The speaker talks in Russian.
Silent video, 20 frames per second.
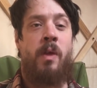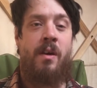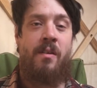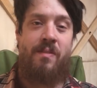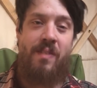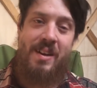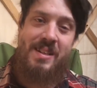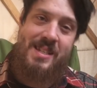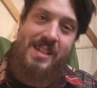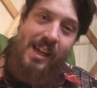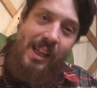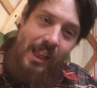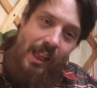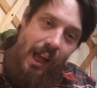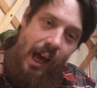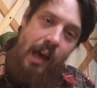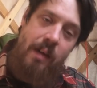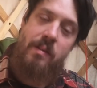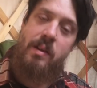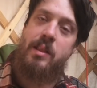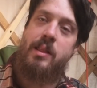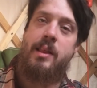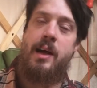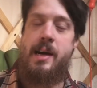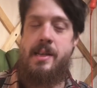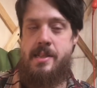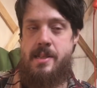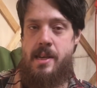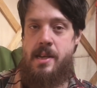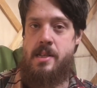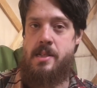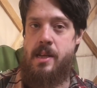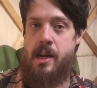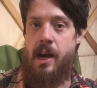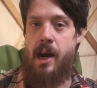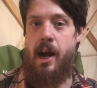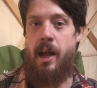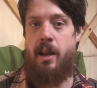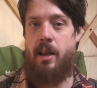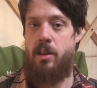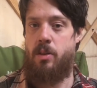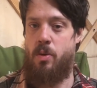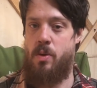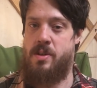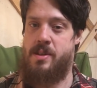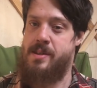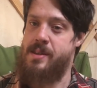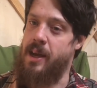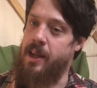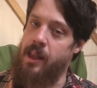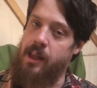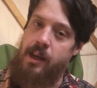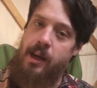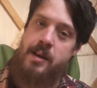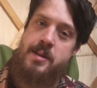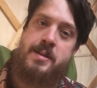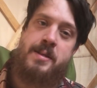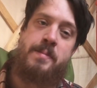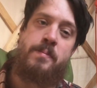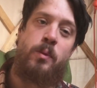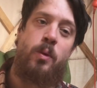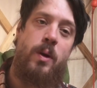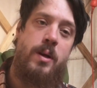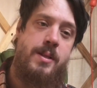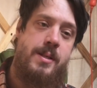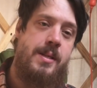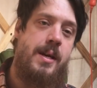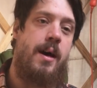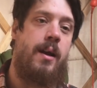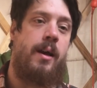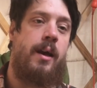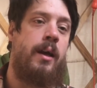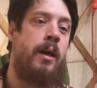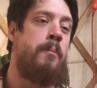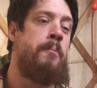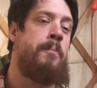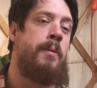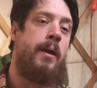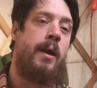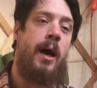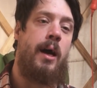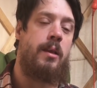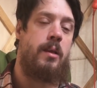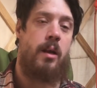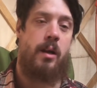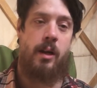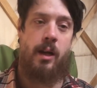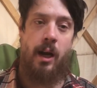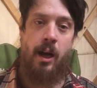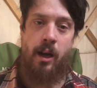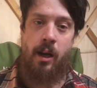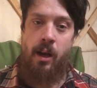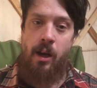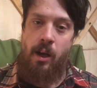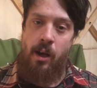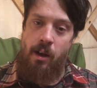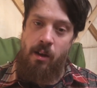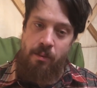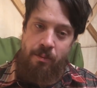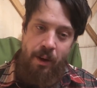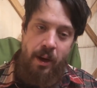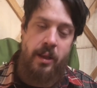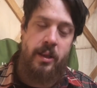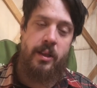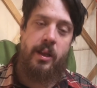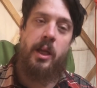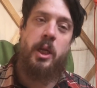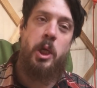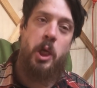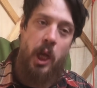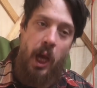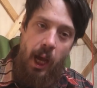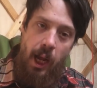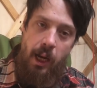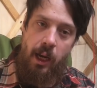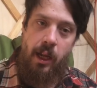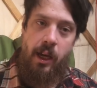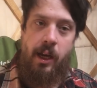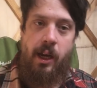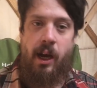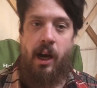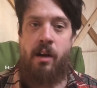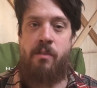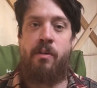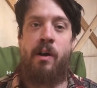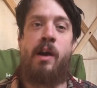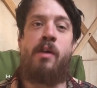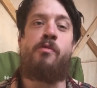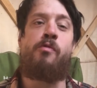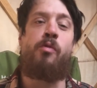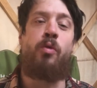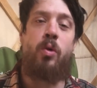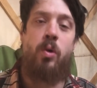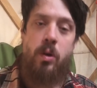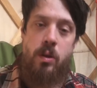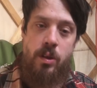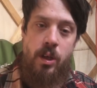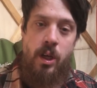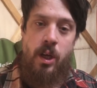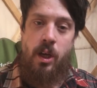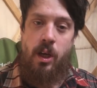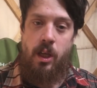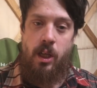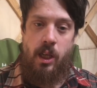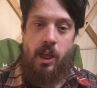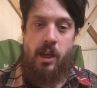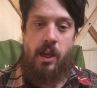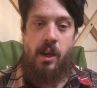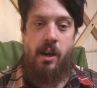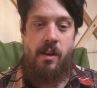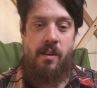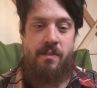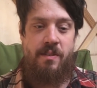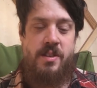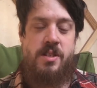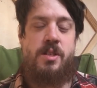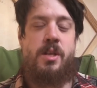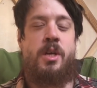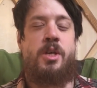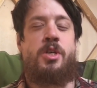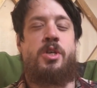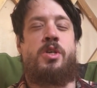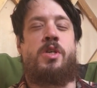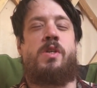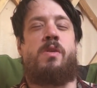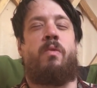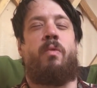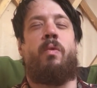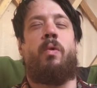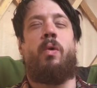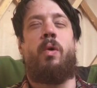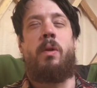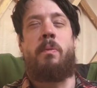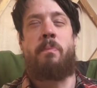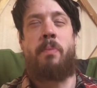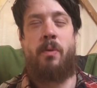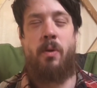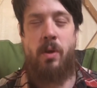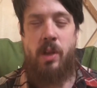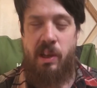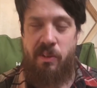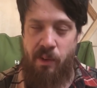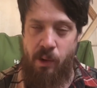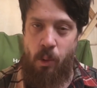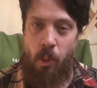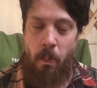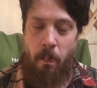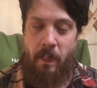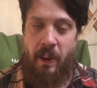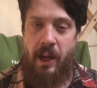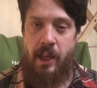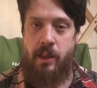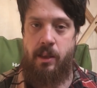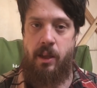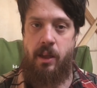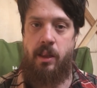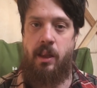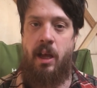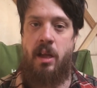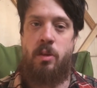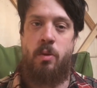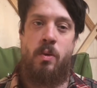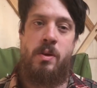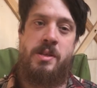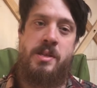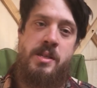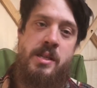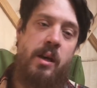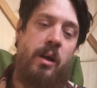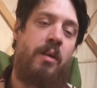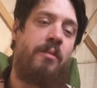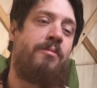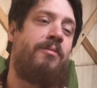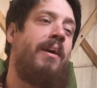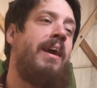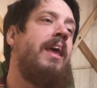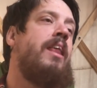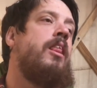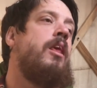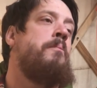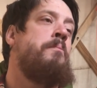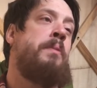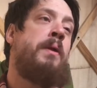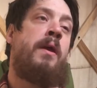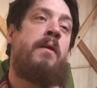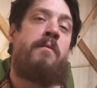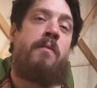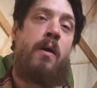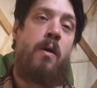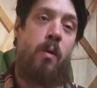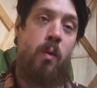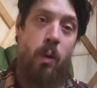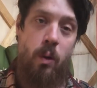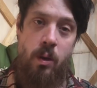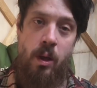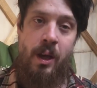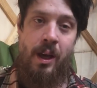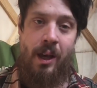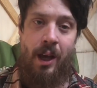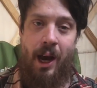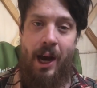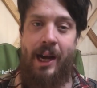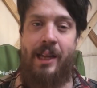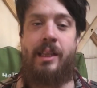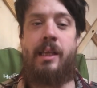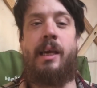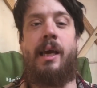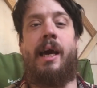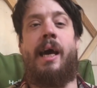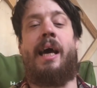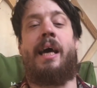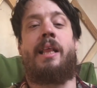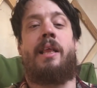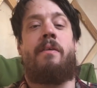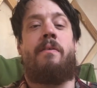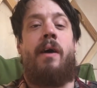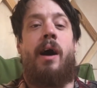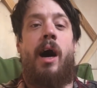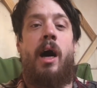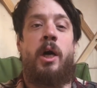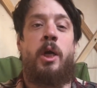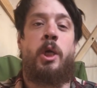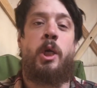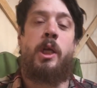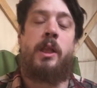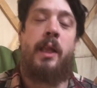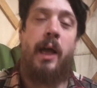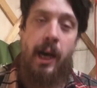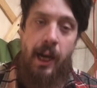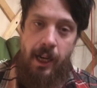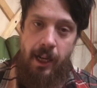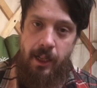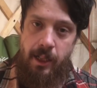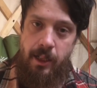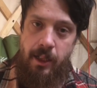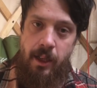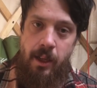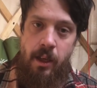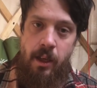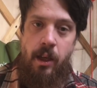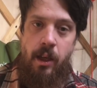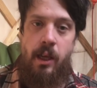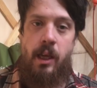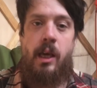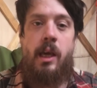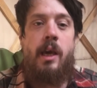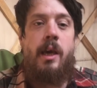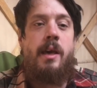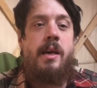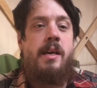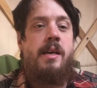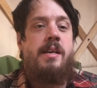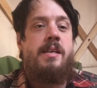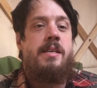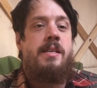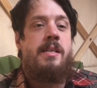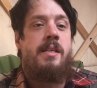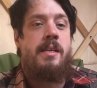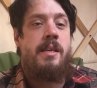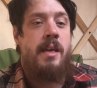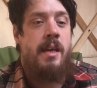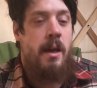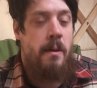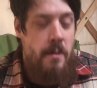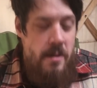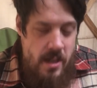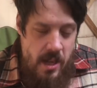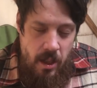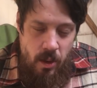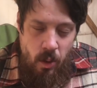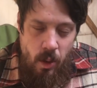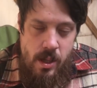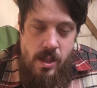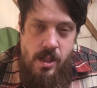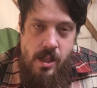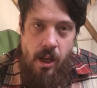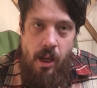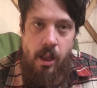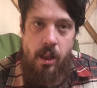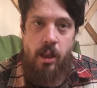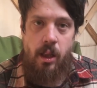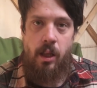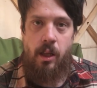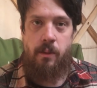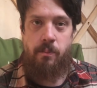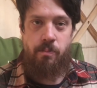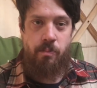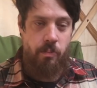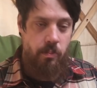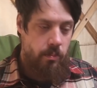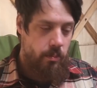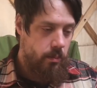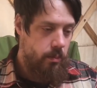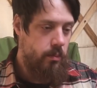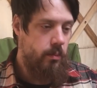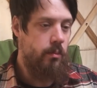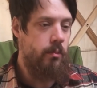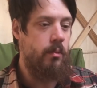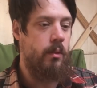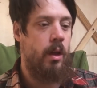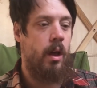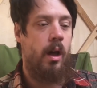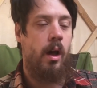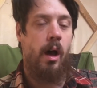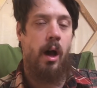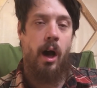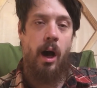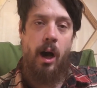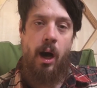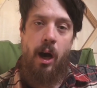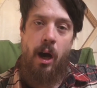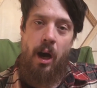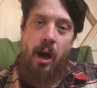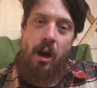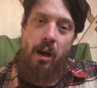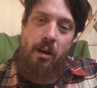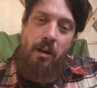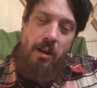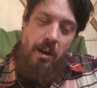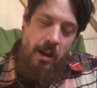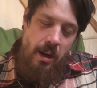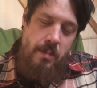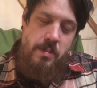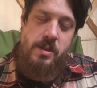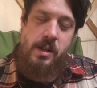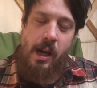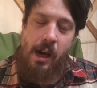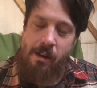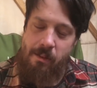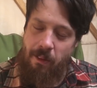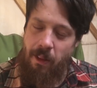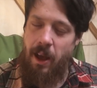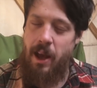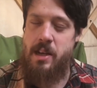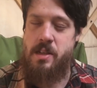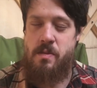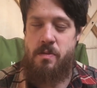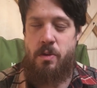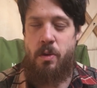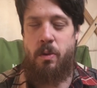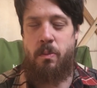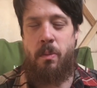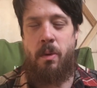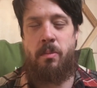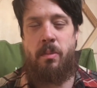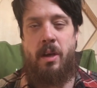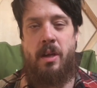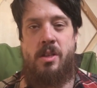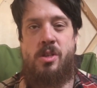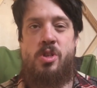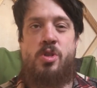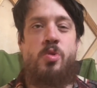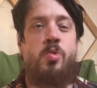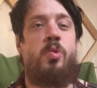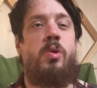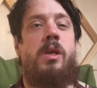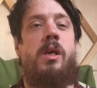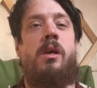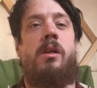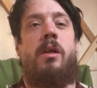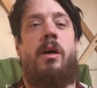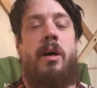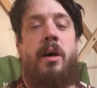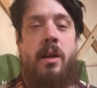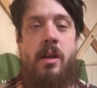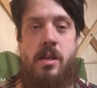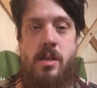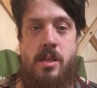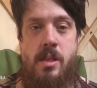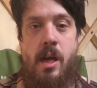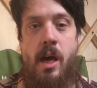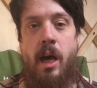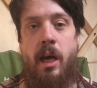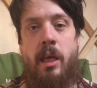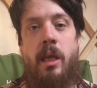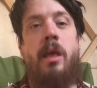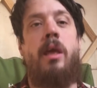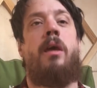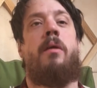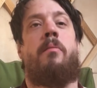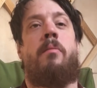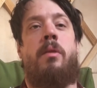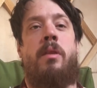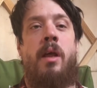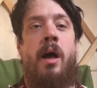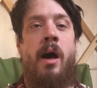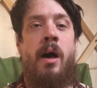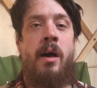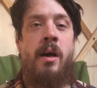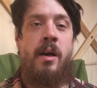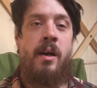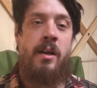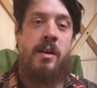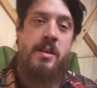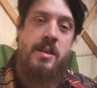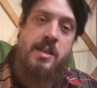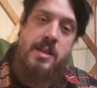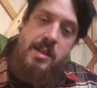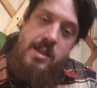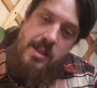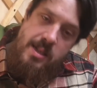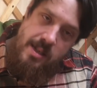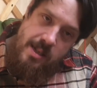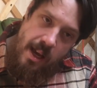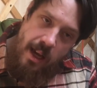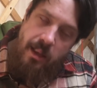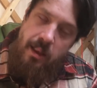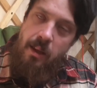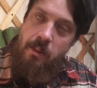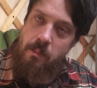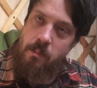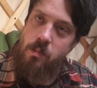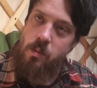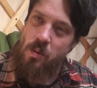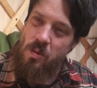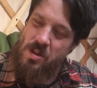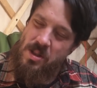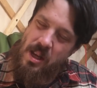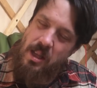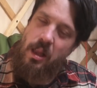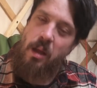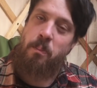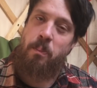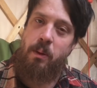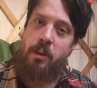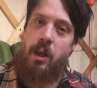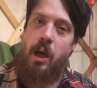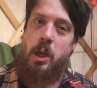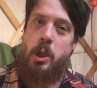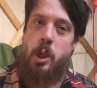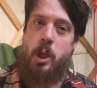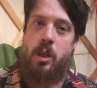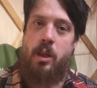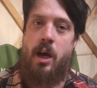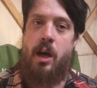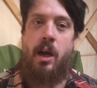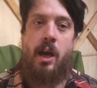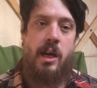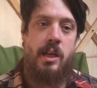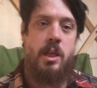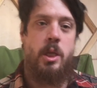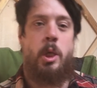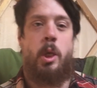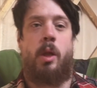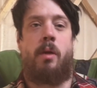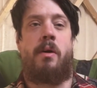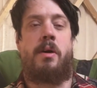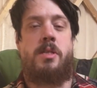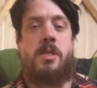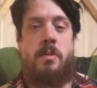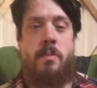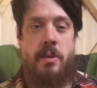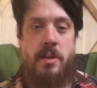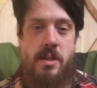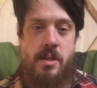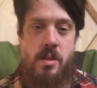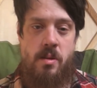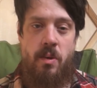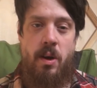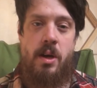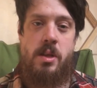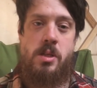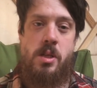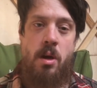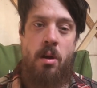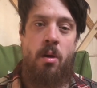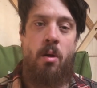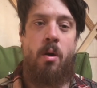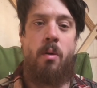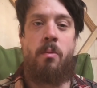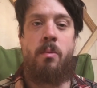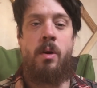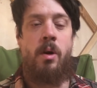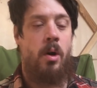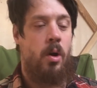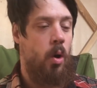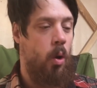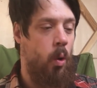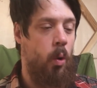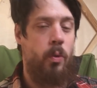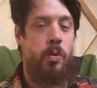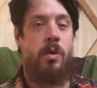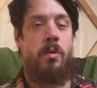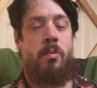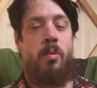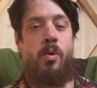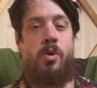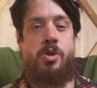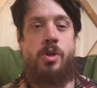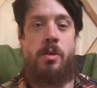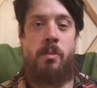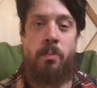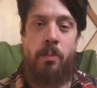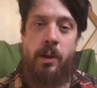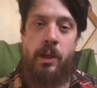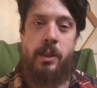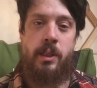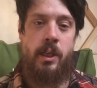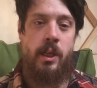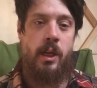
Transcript: возглавит нация Израиль, то есть станет как земной царь, как император, как военачальник, как воевод – и восторжествуют против оккупанты, да, то есть сделать военный переворот. Они этого ожидали. И, и, и с одной стороны, а, римская власть в тот момент судила Христа именно с этой, ну, с этой подачи. Да? Этот человек себя называет царем, он не может быть,